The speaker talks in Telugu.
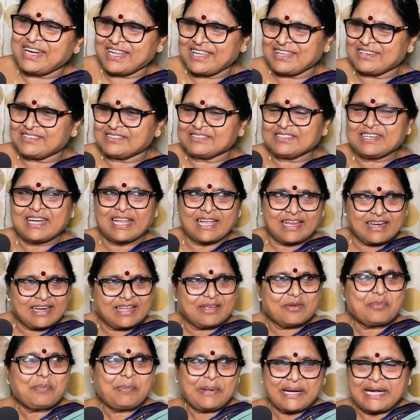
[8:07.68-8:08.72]
వెళ్ళారు
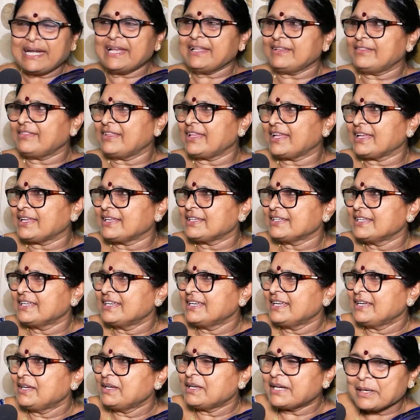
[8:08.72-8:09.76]
నేనేం పెళ్ళింది
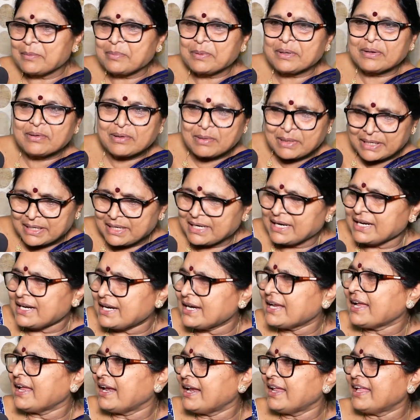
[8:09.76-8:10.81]
ఏమో అన్ని
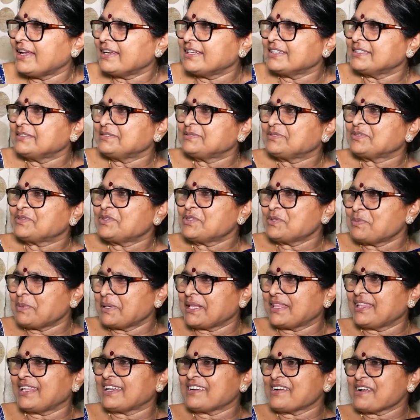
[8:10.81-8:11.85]
అట్లకి వెళ్ళాలి కొంచెం
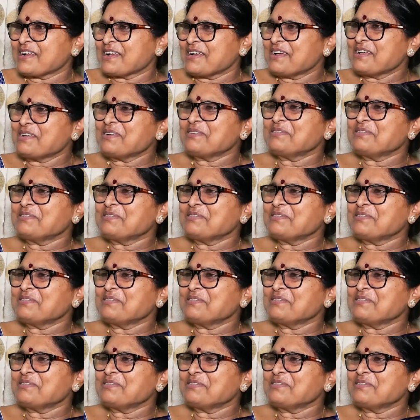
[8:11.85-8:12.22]
పెద్ద రకంగా